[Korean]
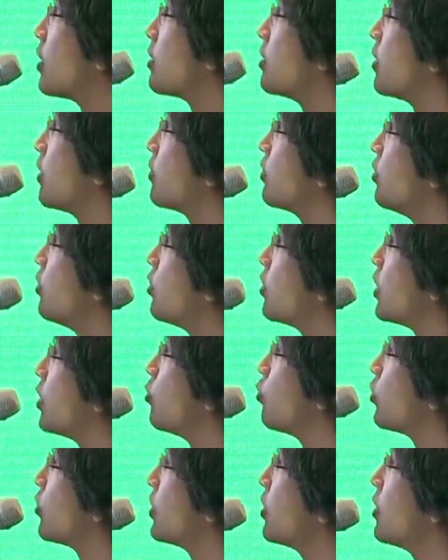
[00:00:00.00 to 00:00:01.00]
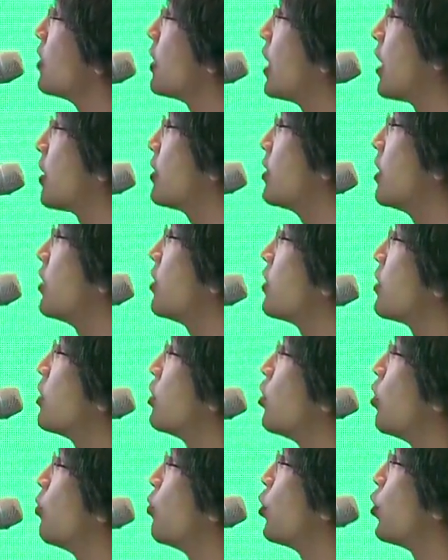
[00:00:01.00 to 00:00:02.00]
그래서 이분이 당시에는
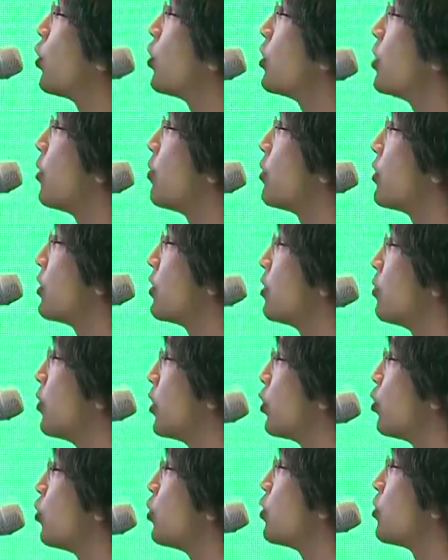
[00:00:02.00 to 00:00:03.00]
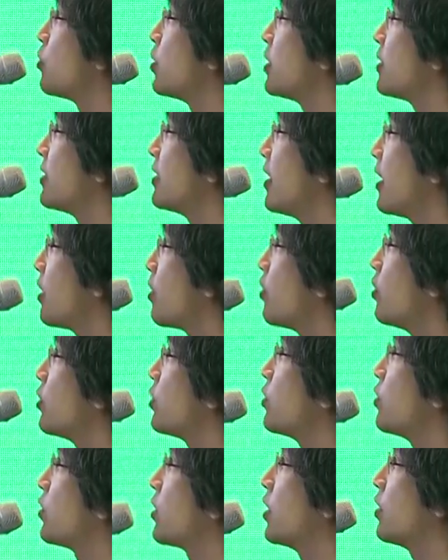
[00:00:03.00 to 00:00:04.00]
그런 표현이 없었지만 요즘의
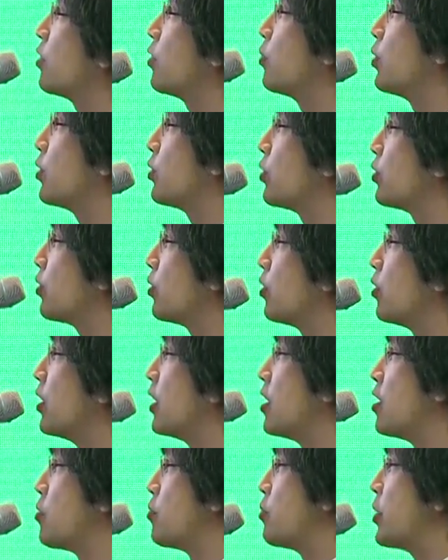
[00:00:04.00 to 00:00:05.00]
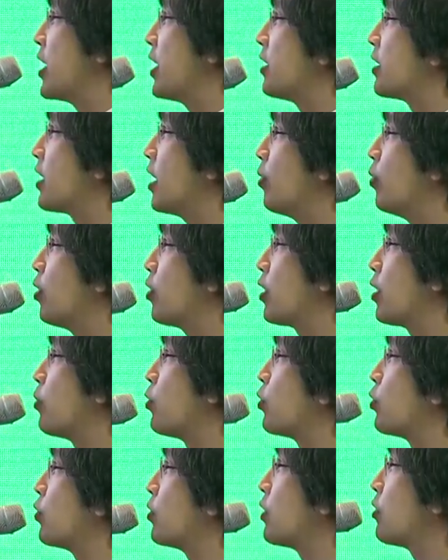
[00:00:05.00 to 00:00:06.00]
스낵컬처 개념이었죠. 매일 가볍게
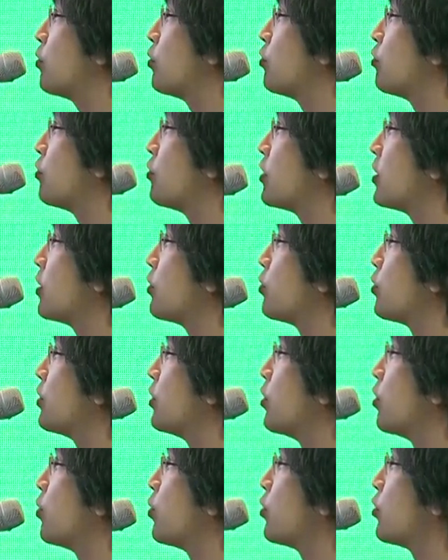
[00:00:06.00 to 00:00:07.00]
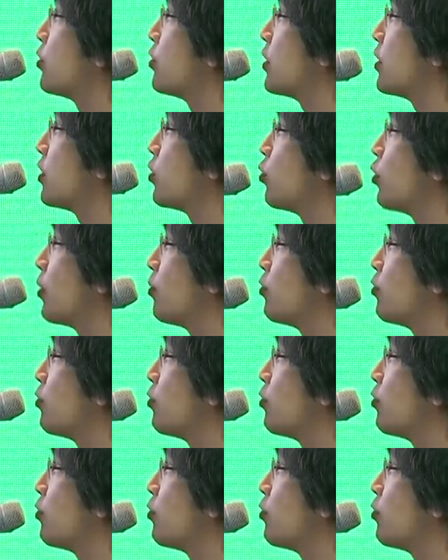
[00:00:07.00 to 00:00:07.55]
볼 수 있고 누구라도 그려볼 수 있는